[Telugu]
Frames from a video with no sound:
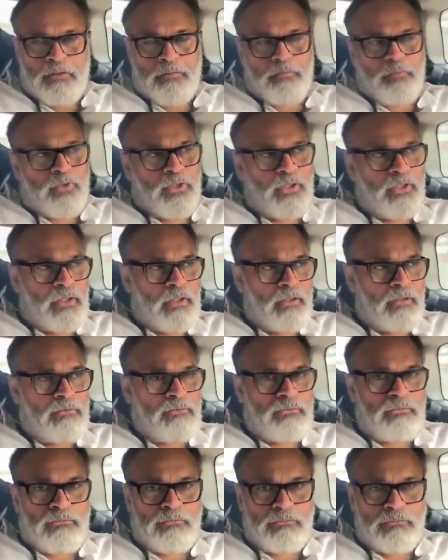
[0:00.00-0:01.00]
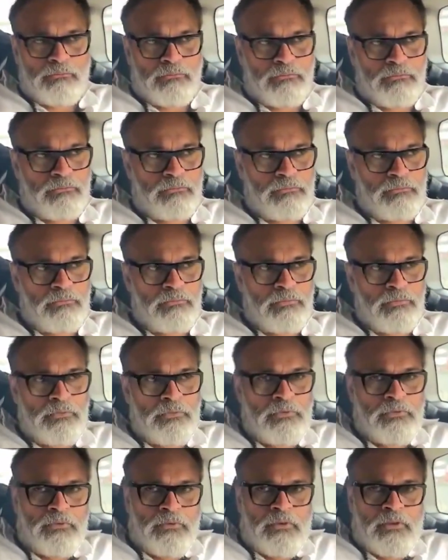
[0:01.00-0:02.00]
ఈ మీడియాలో
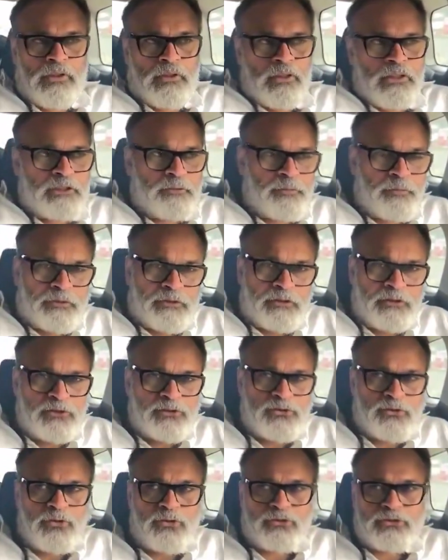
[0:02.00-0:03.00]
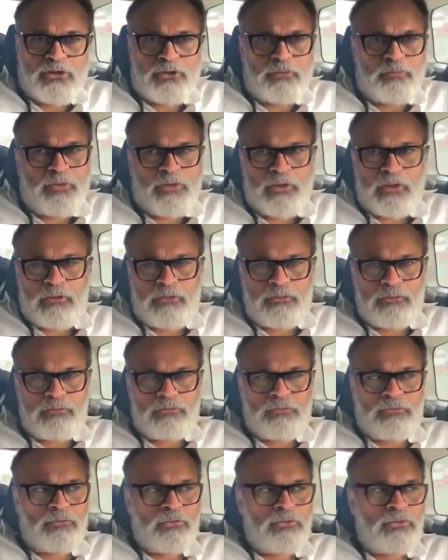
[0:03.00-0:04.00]
అంటే ఎస్పెషల్లీ సోషల్ మీడియాలో
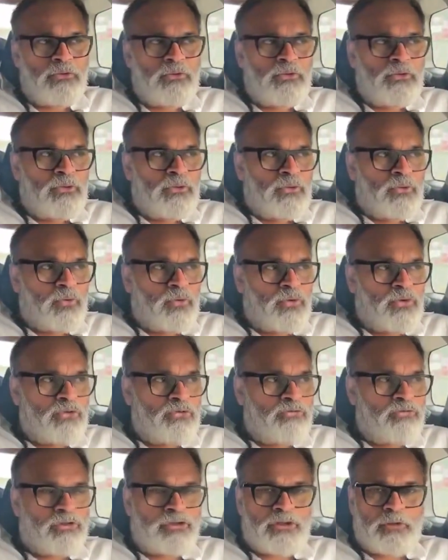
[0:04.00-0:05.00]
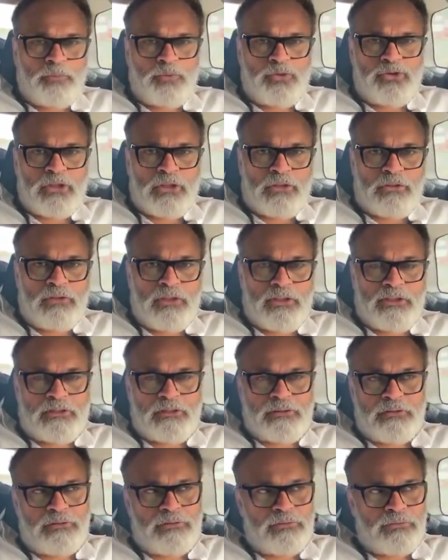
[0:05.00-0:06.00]
కొన్ని విషపు
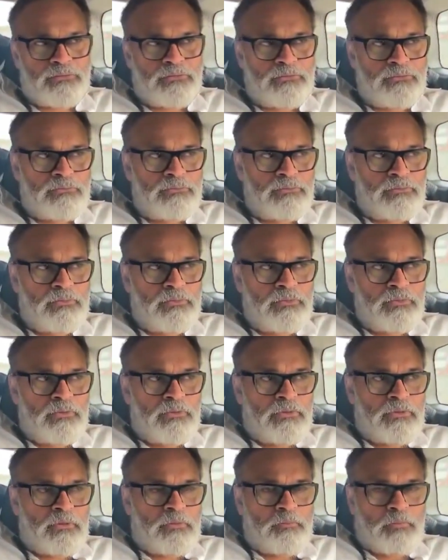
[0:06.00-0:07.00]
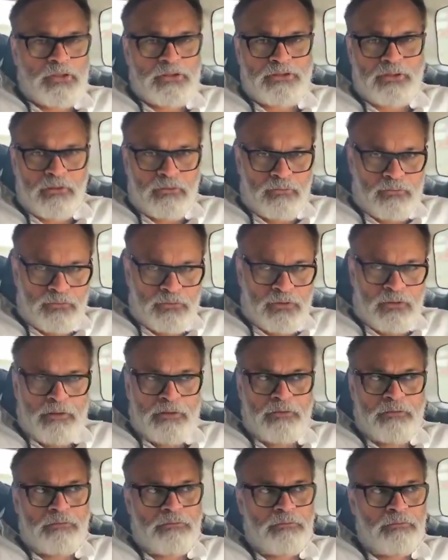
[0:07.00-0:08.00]
సర్క్యులేషన్స్ ప్రచారం
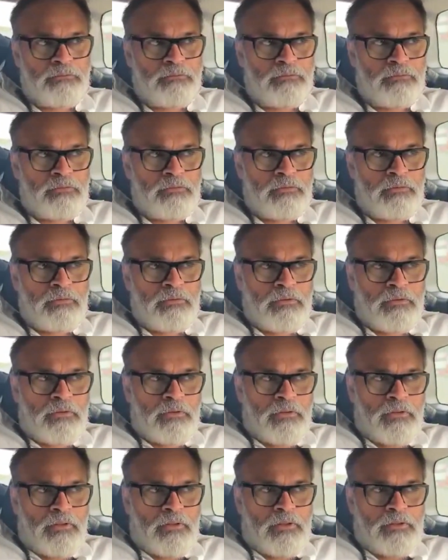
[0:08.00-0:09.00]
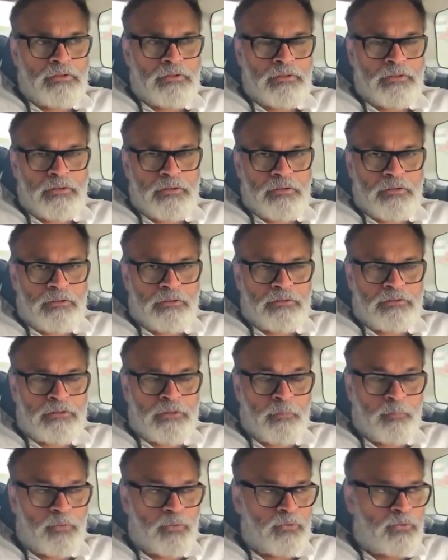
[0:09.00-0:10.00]
అవుతున్నాయి అది
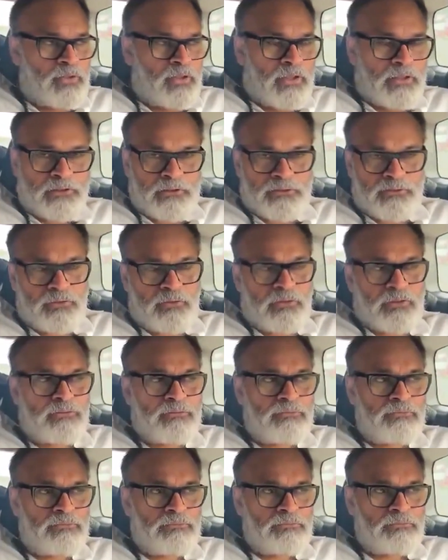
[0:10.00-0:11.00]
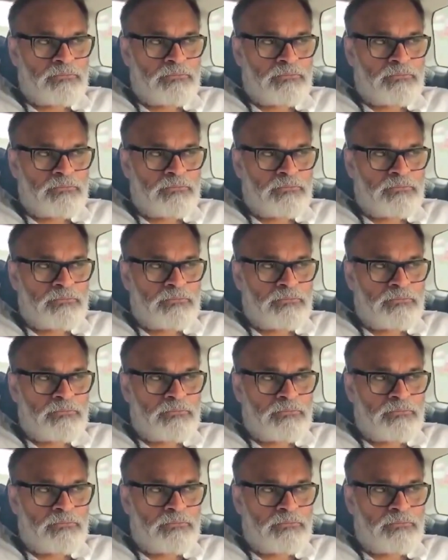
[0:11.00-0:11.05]
చెప్పడం కూడా నాకు ఇష్టం లేదు